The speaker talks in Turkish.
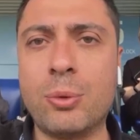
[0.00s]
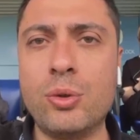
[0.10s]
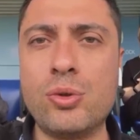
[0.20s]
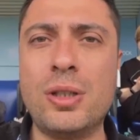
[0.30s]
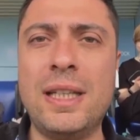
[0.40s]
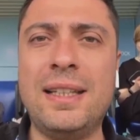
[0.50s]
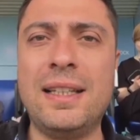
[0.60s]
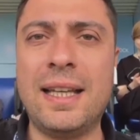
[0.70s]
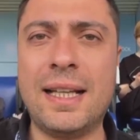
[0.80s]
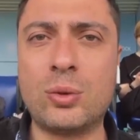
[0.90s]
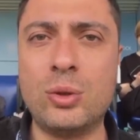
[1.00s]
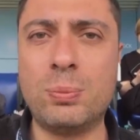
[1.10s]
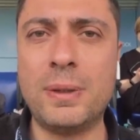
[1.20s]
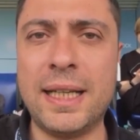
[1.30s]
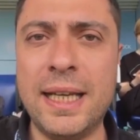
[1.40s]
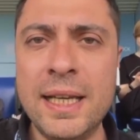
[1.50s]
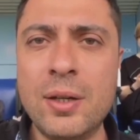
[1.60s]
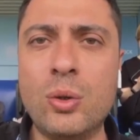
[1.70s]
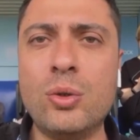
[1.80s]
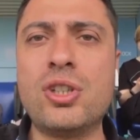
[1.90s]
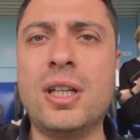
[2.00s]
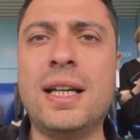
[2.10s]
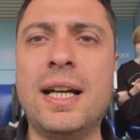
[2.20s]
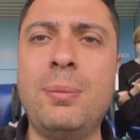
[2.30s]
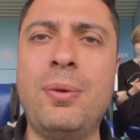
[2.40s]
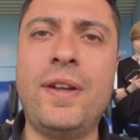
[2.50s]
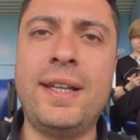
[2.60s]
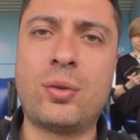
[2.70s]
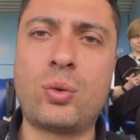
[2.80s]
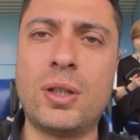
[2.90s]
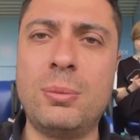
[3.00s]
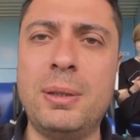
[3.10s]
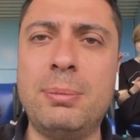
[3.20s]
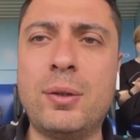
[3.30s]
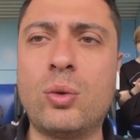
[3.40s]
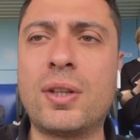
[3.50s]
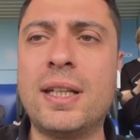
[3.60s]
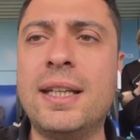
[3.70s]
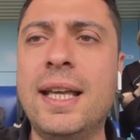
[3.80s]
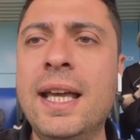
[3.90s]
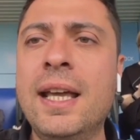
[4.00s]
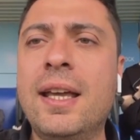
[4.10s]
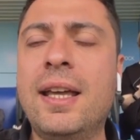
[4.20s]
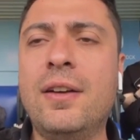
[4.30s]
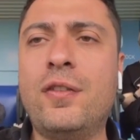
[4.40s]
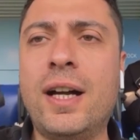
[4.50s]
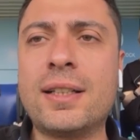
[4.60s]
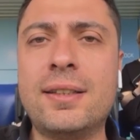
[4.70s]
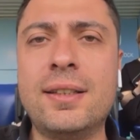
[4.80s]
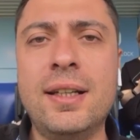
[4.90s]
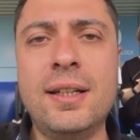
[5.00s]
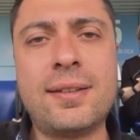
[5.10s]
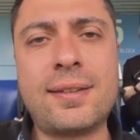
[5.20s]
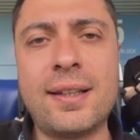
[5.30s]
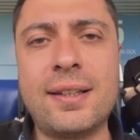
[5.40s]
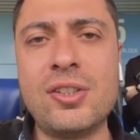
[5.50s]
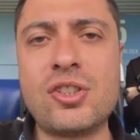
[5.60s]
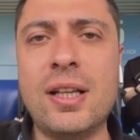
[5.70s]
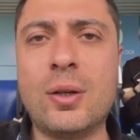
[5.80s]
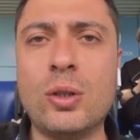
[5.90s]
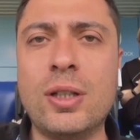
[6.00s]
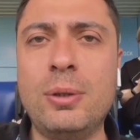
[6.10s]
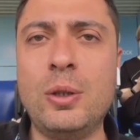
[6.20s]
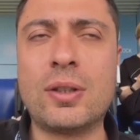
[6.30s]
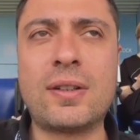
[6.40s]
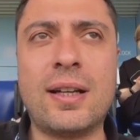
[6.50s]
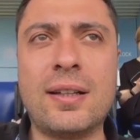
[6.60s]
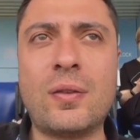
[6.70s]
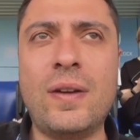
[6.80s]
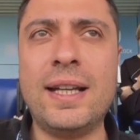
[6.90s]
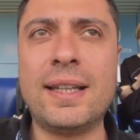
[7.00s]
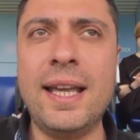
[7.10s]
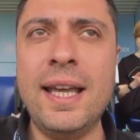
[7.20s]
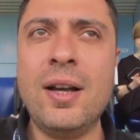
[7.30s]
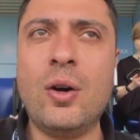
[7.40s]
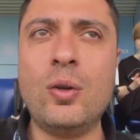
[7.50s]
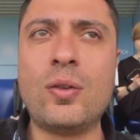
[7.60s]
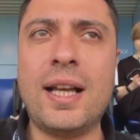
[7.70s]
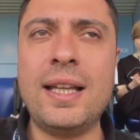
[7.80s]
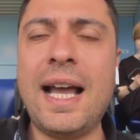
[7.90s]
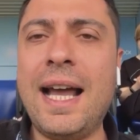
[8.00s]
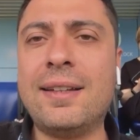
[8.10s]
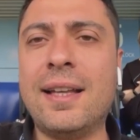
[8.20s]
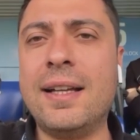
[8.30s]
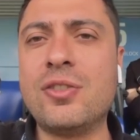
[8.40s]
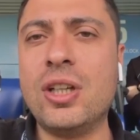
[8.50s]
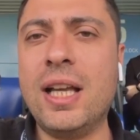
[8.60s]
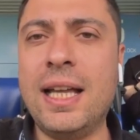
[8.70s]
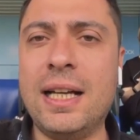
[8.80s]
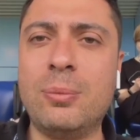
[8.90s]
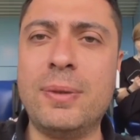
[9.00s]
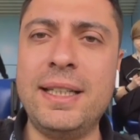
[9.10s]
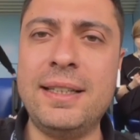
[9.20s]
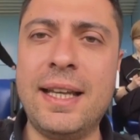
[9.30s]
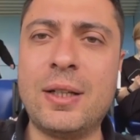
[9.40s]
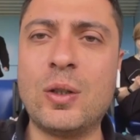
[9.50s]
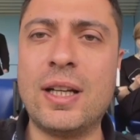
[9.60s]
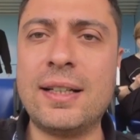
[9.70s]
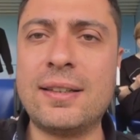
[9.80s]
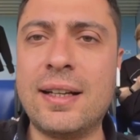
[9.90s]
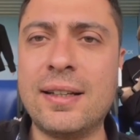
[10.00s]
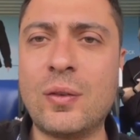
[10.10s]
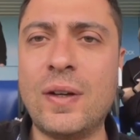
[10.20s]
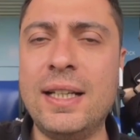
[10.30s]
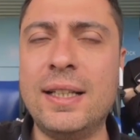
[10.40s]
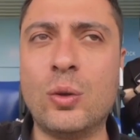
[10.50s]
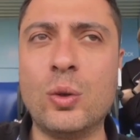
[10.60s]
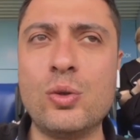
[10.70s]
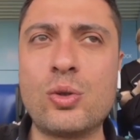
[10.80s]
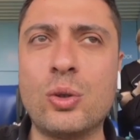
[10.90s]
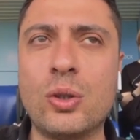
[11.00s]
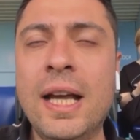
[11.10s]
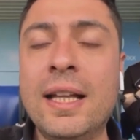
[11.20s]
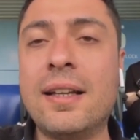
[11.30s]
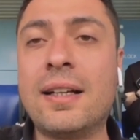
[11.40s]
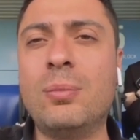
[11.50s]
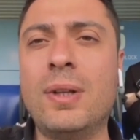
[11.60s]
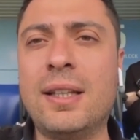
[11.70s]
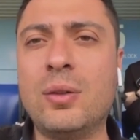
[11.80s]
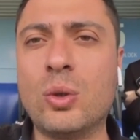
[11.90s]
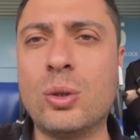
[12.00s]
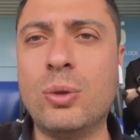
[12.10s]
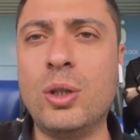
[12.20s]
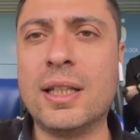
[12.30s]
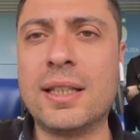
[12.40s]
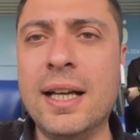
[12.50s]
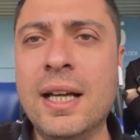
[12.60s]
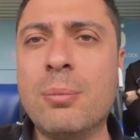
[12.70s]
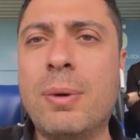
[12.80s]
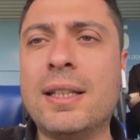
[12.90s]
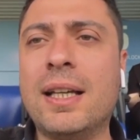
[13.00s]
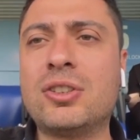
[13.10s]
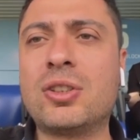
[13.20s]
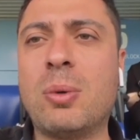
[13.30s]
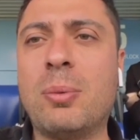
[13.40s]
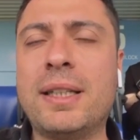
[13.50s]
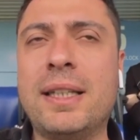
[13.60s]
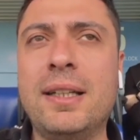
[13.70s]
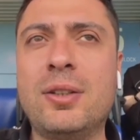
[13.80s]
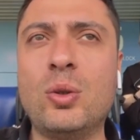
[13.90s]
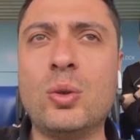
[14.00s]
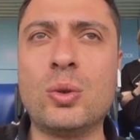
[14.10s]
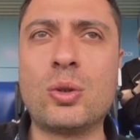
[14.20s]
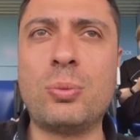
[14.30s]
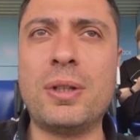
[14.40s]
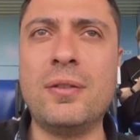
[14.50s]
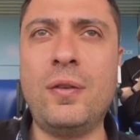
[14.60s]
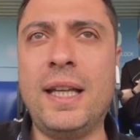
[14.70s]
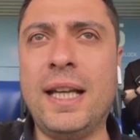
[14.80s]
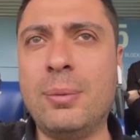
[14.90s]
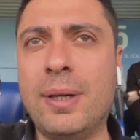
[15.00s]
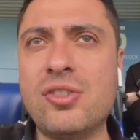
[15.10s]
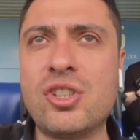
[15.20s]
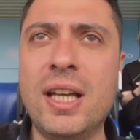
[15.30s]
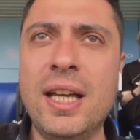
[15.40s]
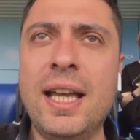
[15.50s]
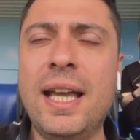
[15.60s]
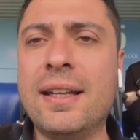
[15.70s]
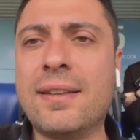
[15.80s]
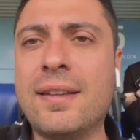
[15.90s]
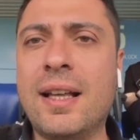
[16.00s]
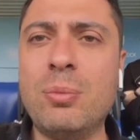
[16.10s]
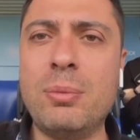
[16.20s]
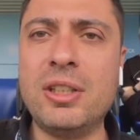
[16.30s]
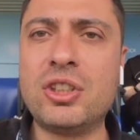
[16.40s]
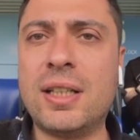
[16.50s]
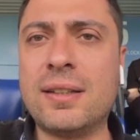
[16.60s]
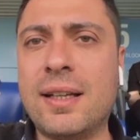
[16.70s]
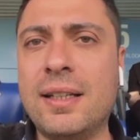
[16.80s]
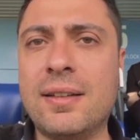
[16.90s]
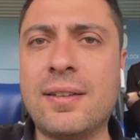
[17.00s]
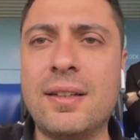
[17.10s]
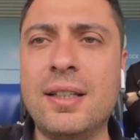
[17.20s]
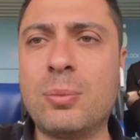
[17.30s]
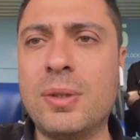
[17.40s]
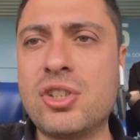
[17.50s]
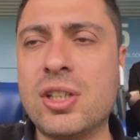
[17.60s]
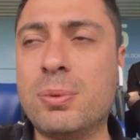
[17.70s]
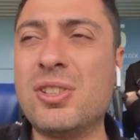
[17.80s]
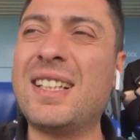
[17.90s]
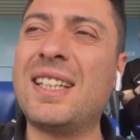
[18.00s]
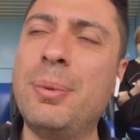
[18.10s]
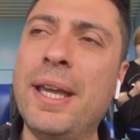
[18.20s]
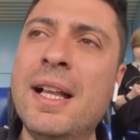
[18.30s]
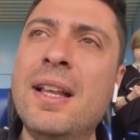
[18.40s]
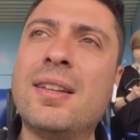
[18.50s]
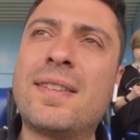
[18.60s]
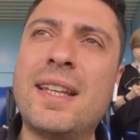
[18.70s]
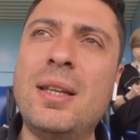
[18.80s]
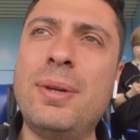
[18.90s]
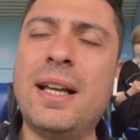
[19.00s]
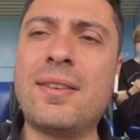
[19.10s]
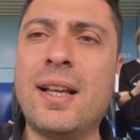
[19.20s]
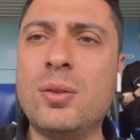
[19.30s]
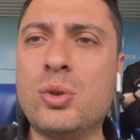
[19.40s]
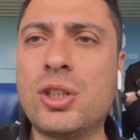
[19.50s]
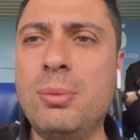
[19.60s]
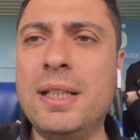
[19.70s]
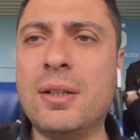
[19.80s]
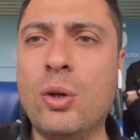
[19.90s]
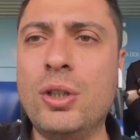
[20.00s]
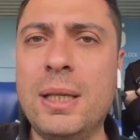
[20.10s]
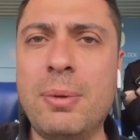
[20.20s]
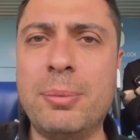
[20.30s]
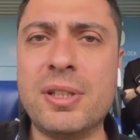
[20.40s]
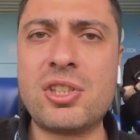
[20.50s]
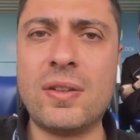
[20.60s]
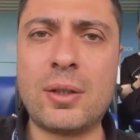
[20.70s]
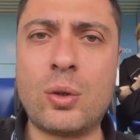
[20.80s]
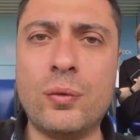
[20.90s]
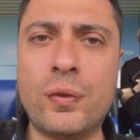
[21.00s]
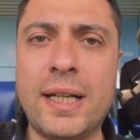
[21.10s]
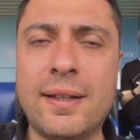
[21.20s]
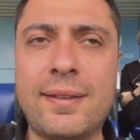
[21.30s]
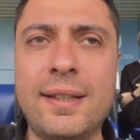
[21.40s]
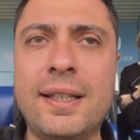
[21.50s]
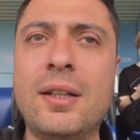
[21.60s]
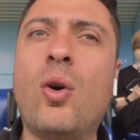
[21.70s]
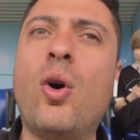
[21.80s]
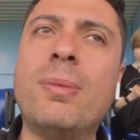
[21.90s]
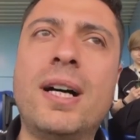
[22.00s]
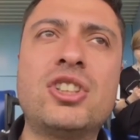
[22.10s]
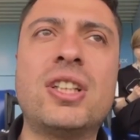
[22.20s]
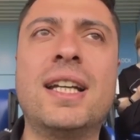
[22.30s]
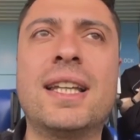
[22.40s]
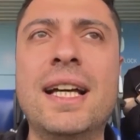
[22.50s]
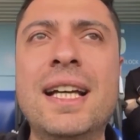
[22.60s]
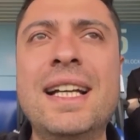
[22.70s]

oyuncuyla ilgilenen kulüplere oyuncuya dair bir veri sunabilmek üzerine e, farklı stratejiler olabiliyor transferde. O yüzden her tercihi, her hamleyi direkt olarak transferle oyuncunun takımdaki durumuyla da bağdaştırmamak gerekiyor. Unutmayalım Fenerbahçe en azından bir 5-6 tane hazırlık maçı yapacak. Tabii sayı biraz daha düşebilir. Öneleme maçı var konferans liginde. O maçlarda